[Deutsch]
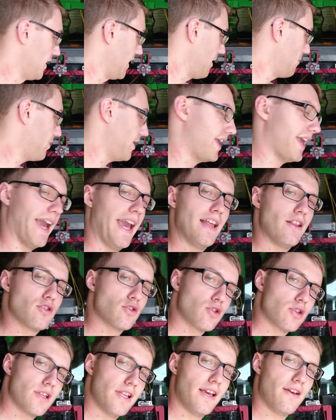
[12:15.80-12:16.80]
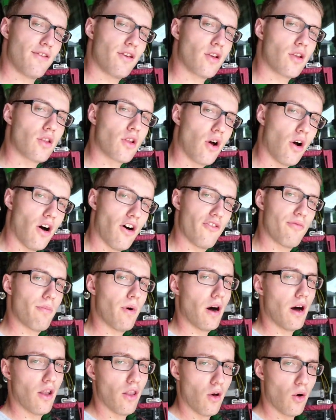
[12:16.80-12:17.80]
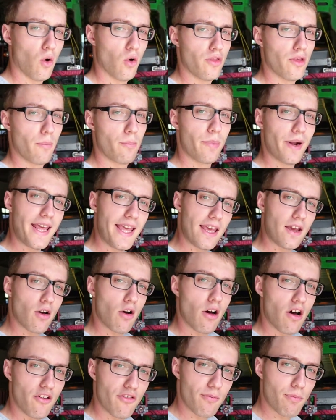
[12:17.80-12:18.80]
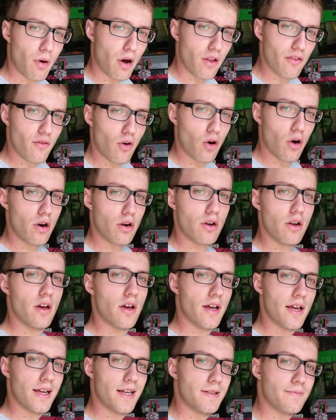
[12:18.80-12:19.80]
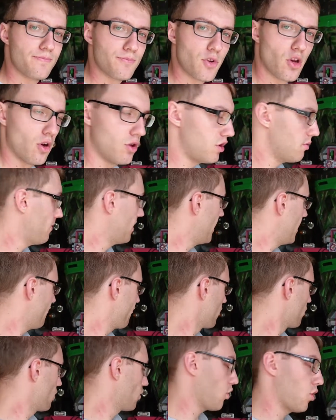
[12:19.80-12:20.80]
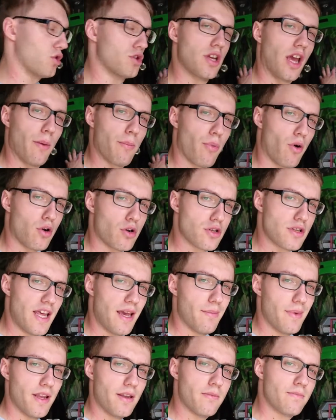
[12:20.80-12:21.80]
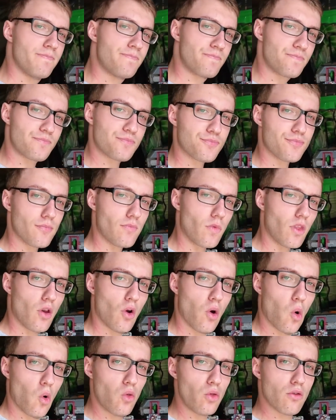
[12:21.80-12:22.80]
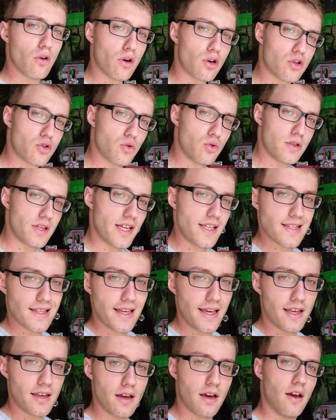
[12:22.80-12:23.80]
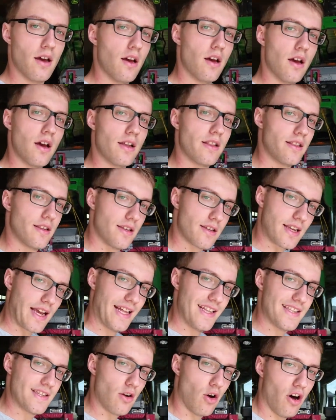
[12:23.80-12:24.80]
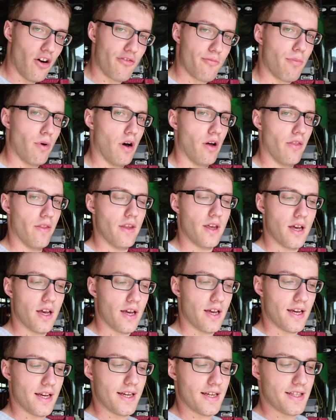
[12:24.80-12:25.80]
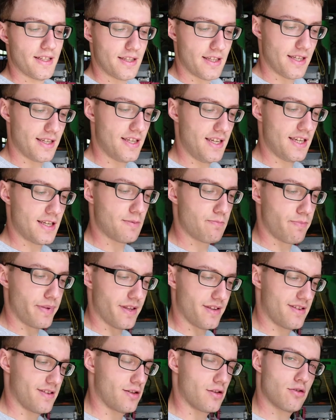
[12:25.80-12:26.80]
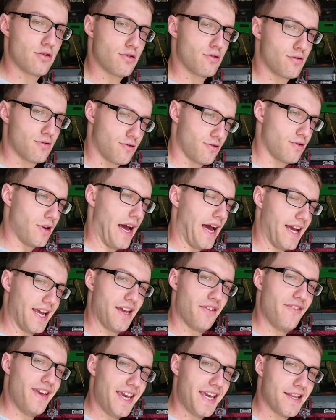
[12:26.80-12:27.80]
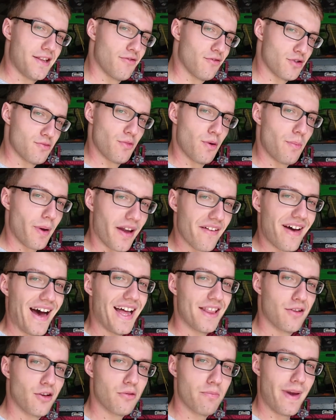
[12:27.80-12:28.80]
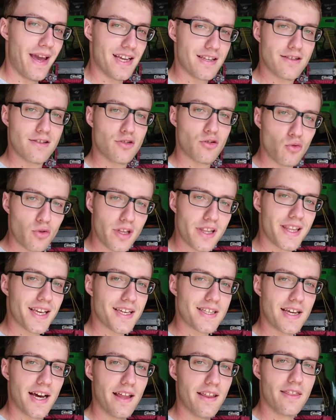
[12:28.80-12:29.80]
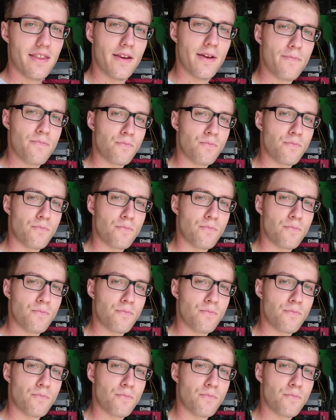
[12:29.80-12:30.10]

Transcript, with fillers: ein Begrenzungslicht aufbauen oder Blinker aufbauen wollen, könnte man einfach eine größere Box nehmen und noch zusätzlich das Ganze aufbauen. Das ist ein Gewicht, was man privat hat, meistens uninteressant.